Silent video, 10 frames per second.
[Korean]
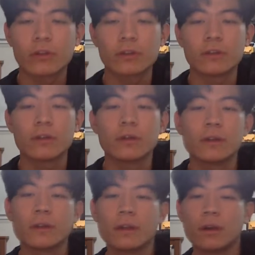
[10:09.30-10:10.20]
그래서
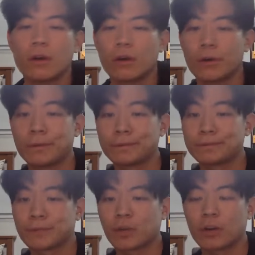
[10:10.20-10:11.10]
어,
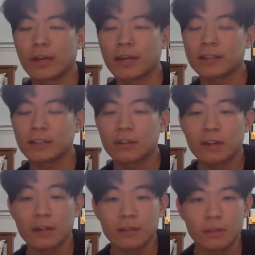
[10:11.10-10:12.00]
거래 같은
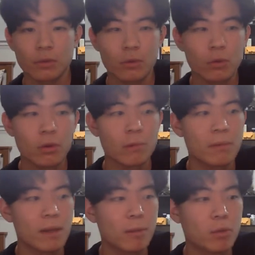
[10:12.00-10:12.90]
걸 할 때도
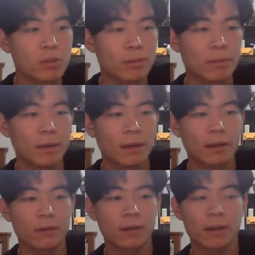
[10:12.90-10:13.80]
막
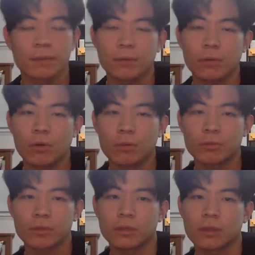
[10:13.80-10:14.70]
복잡하게 그렇게 할 필요가
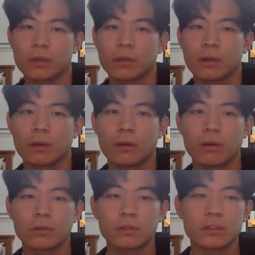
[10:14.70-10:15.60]
없이
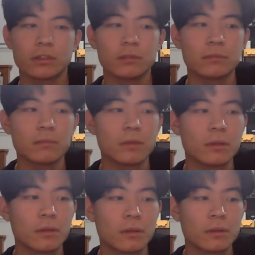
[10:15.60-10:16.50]
어,
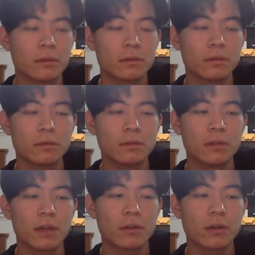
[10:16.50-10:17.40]
지금
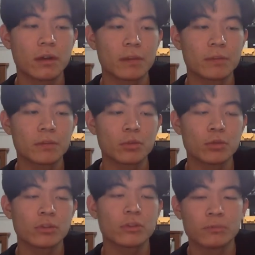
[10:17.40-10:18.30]
은행
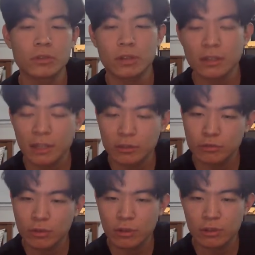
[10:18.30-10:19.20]
거래가 비트코인에서
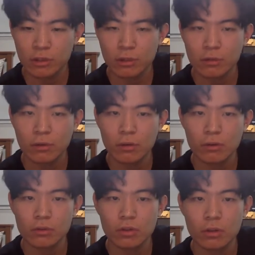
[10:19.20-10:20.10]
엄청나게
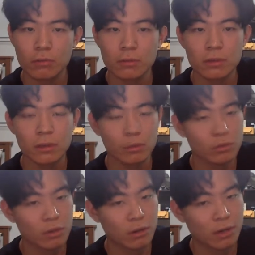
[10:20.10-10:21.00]
단순화됐잖아요. 그런 것처럼
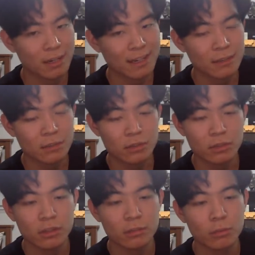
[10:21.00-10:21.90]
자동차 거래를
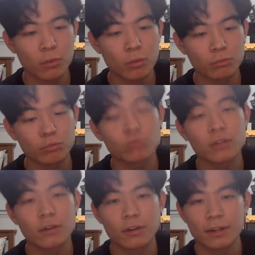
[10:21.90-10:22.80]
하든지 뭐
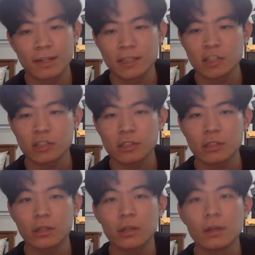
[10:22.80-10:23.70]
부동산 거래를
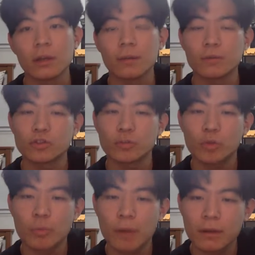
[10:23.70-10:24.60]
하든지 엄청
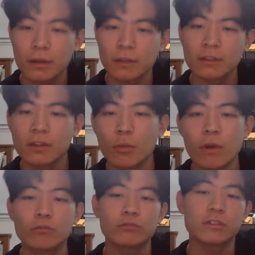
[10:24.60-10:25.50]
쉽고 빠르게 특히
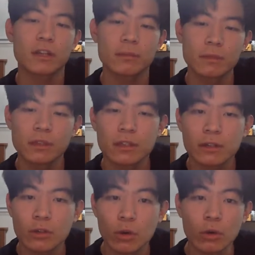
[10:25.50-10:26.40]
외국
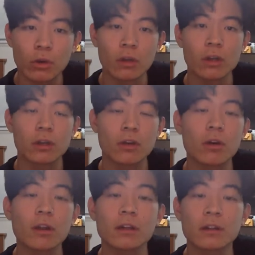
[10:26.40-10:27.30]
사람들이랑 거,
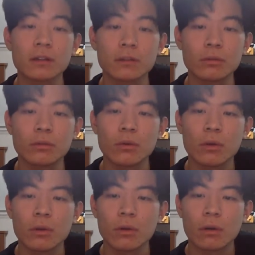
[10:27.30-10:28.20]
거래를 할 때도
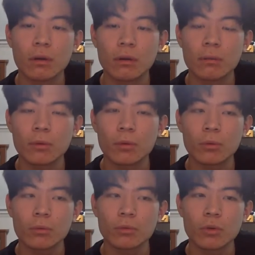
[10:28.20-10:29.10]
어뭐
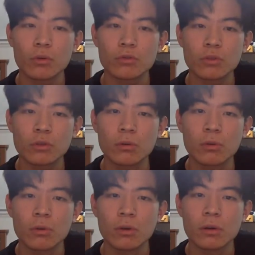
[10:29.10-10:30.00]
효율적으로
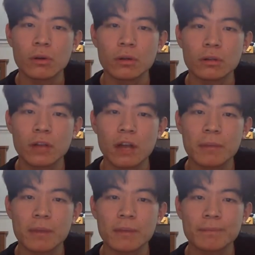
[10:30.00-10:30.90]

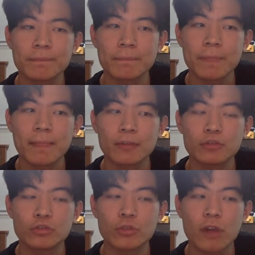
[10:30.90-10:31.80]
그다음에
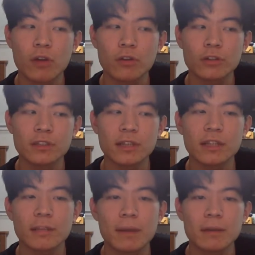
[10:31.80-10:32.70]

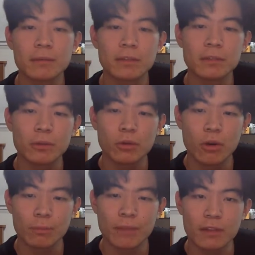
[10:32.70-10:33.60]
중요한 거는 이제 상대방을
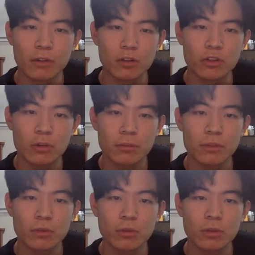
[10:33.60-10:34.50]
믿을 필요가 없다는
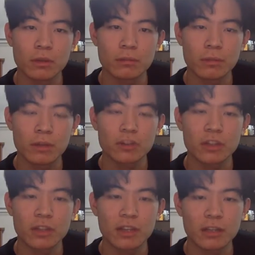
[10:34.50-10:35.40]
거죠. 비트코인
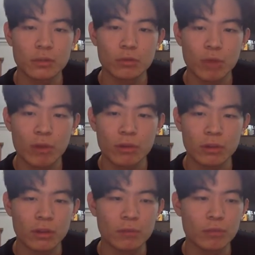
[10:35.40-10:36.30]
블록체인에 기록이
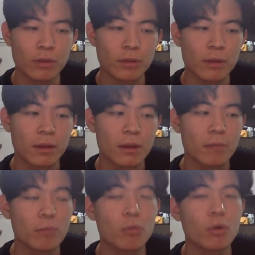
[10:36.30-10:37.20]
되어 있기 때문에
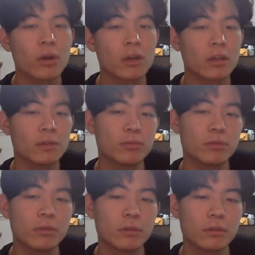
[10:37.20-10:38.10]
뭐
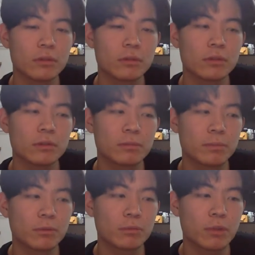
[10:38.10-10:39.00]

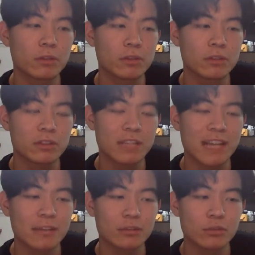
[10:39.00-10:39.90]
이분들은 비트코인 블록체인을 쓰지
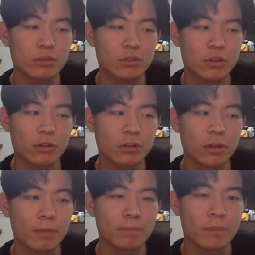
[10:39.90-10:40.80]
않을 수도 있어요.
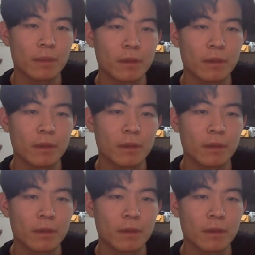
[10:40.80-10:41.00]
근데